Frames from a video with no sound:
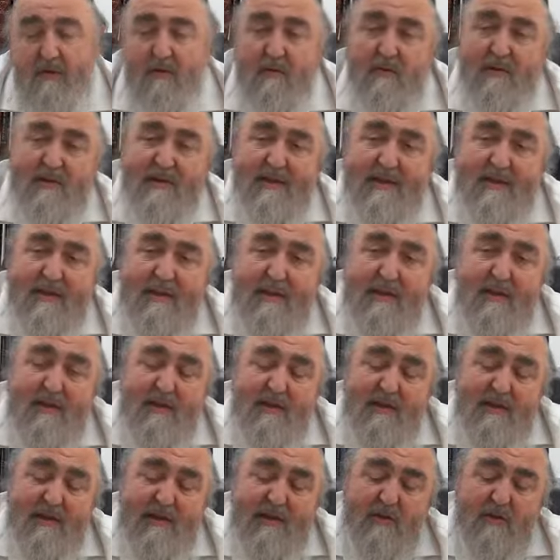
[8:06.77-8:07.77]
Donc ça c'est
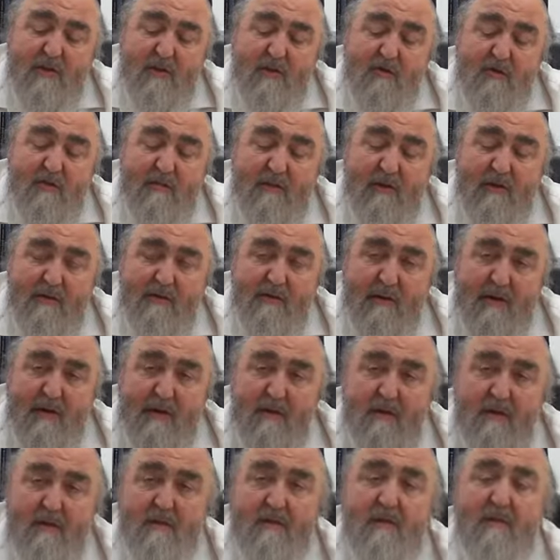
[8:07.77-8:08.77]
déjà ce
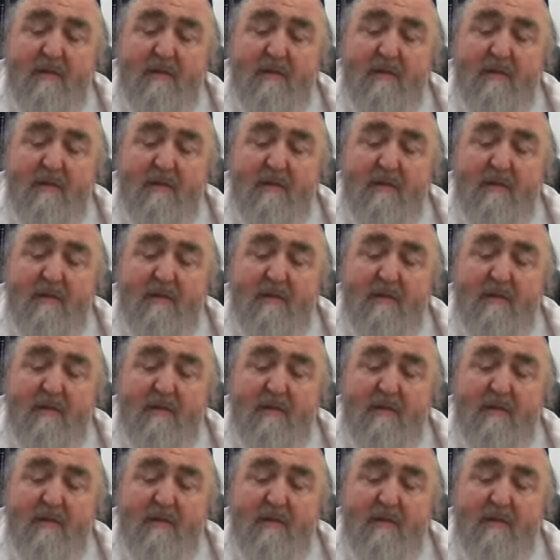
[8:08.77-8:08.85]
commandement.